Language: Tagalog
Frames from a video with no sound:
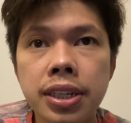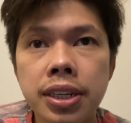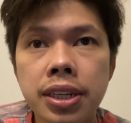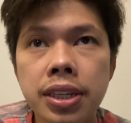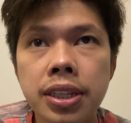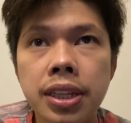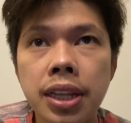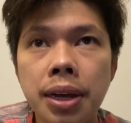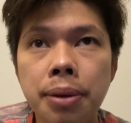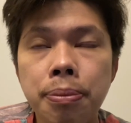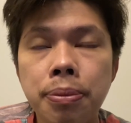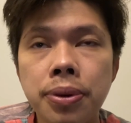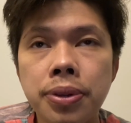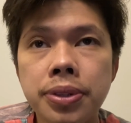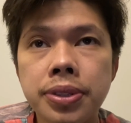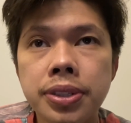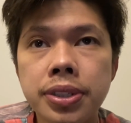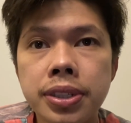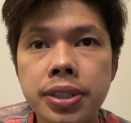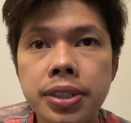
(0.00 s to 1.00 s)

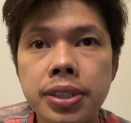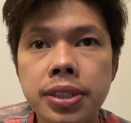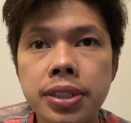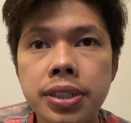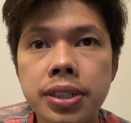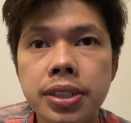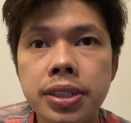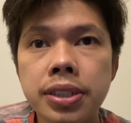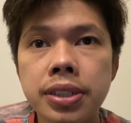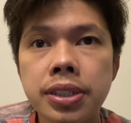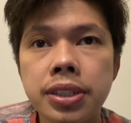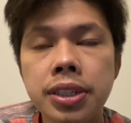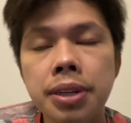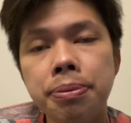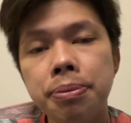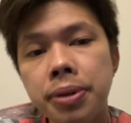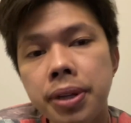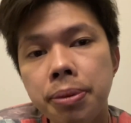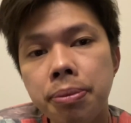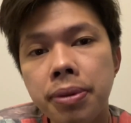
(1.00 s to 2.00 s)
tapos,
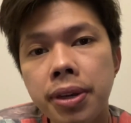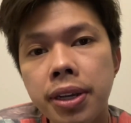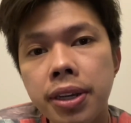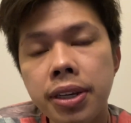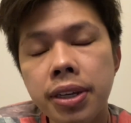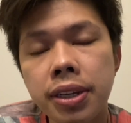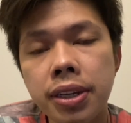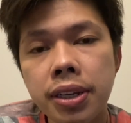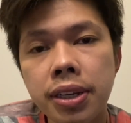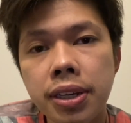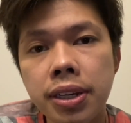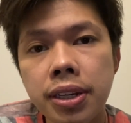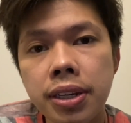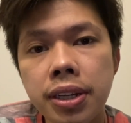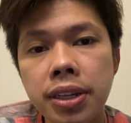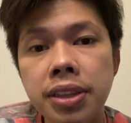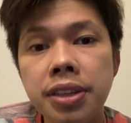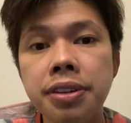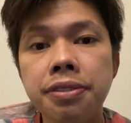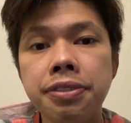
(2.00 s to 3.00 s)
syempre may
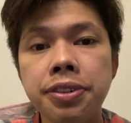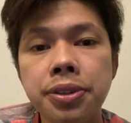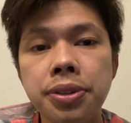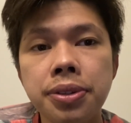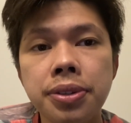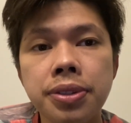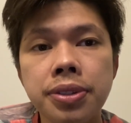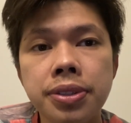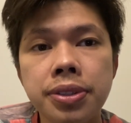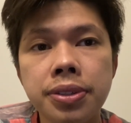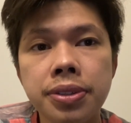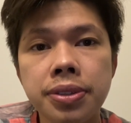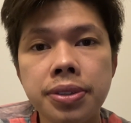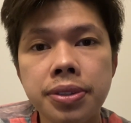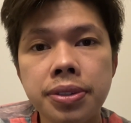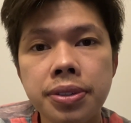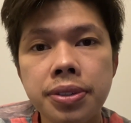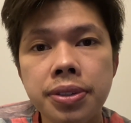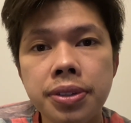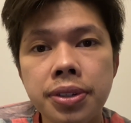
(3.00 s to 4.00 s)
interview doon.
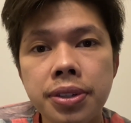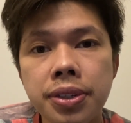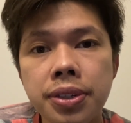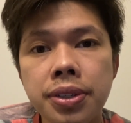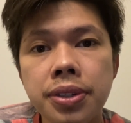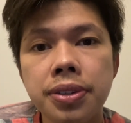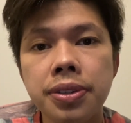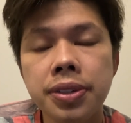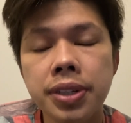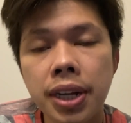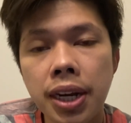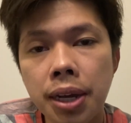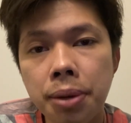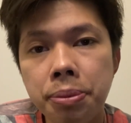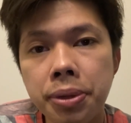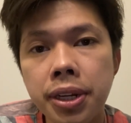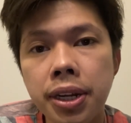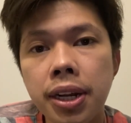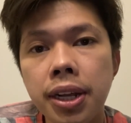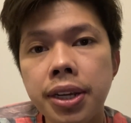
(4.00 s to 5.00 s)
So, nung
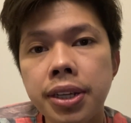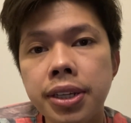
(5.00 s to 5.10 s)
nalaman nila yung